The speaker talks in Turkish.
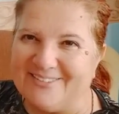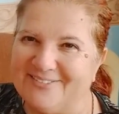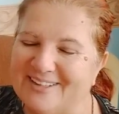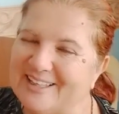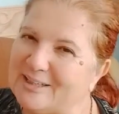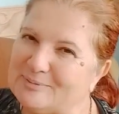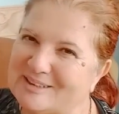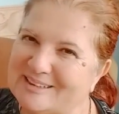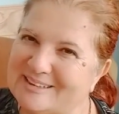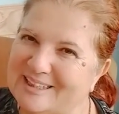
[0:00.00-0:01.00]
ve
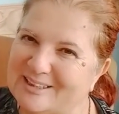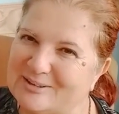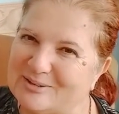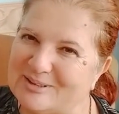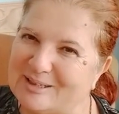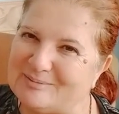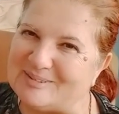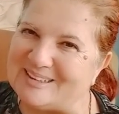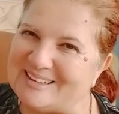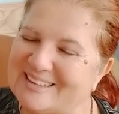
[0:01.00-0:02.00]
hepsinden
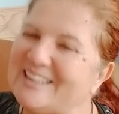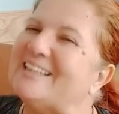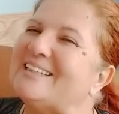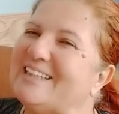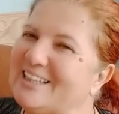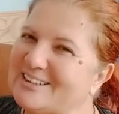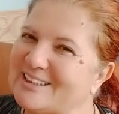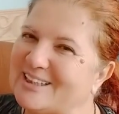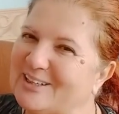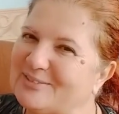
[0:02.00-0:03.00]
önemlisi
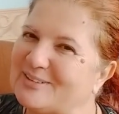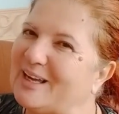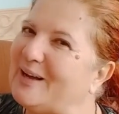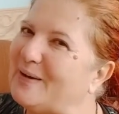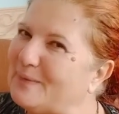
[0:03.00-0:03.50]
gelecek hafta